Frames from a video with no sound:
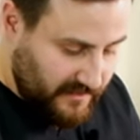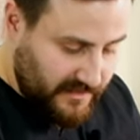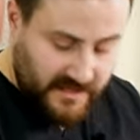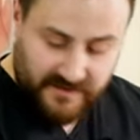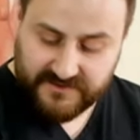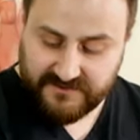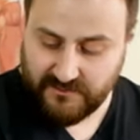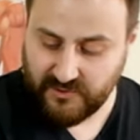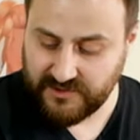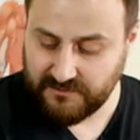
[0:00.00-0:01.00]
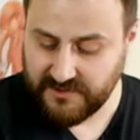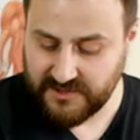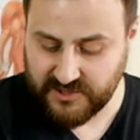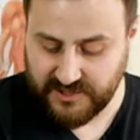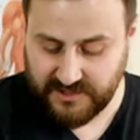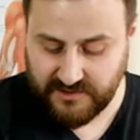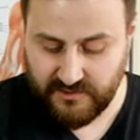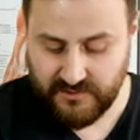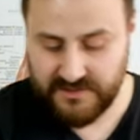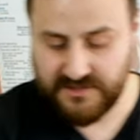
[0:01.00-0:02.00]
не в свободном положении,
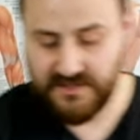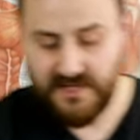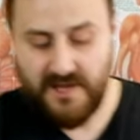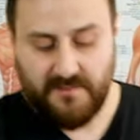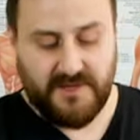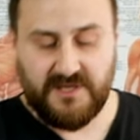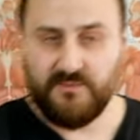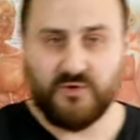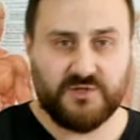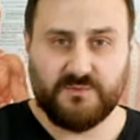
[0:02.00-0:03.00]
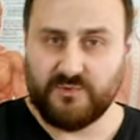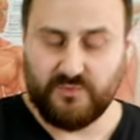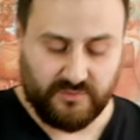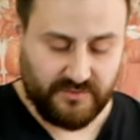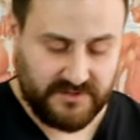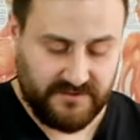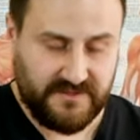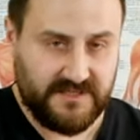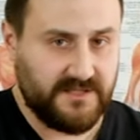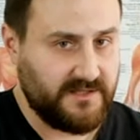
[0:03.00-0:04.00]
то есть мы не можем руку
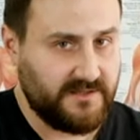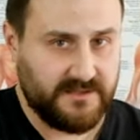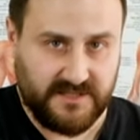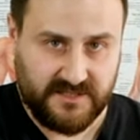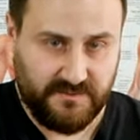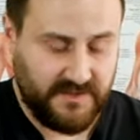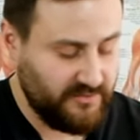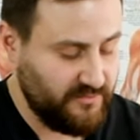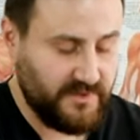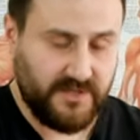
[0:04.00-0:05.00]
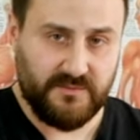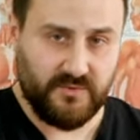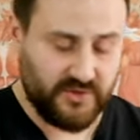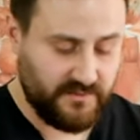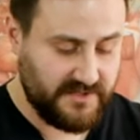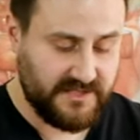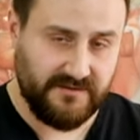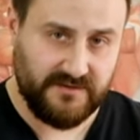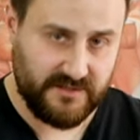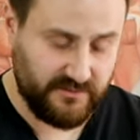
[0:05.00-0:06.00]
завести за спину, мы не можем
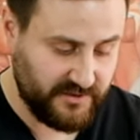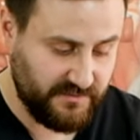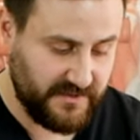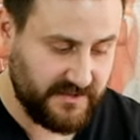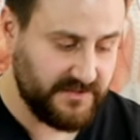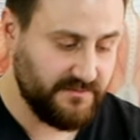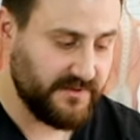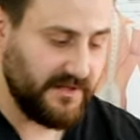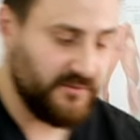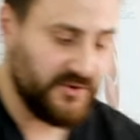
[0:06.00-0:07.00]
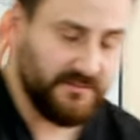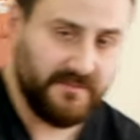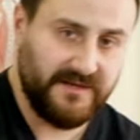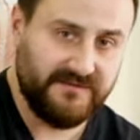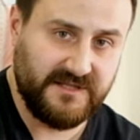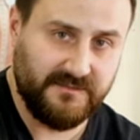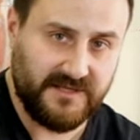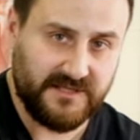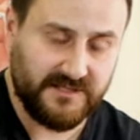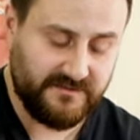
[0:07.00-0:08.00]
оставить ее спереди, потому что при
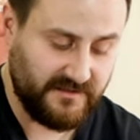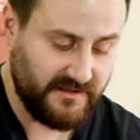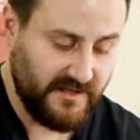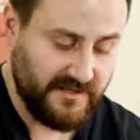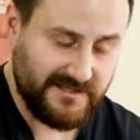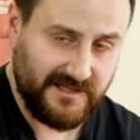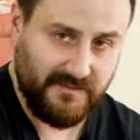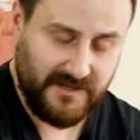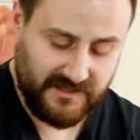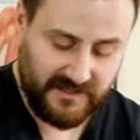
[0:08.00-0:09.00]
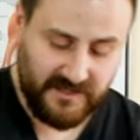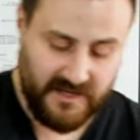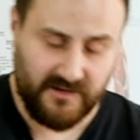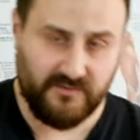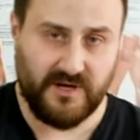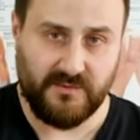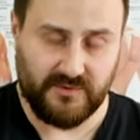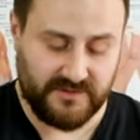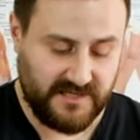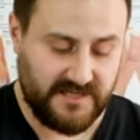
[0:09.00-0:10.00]
взаимодействии с лопаткой рука
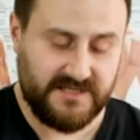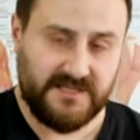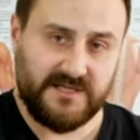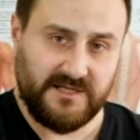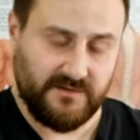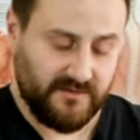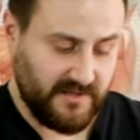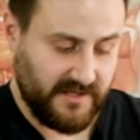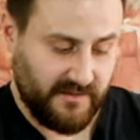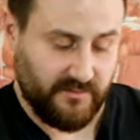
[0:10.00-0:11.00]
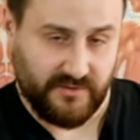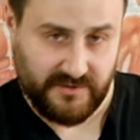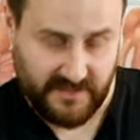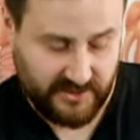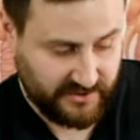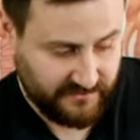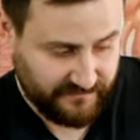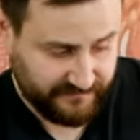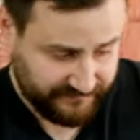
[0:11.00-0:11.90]
будет скользить, ее, она будет дальше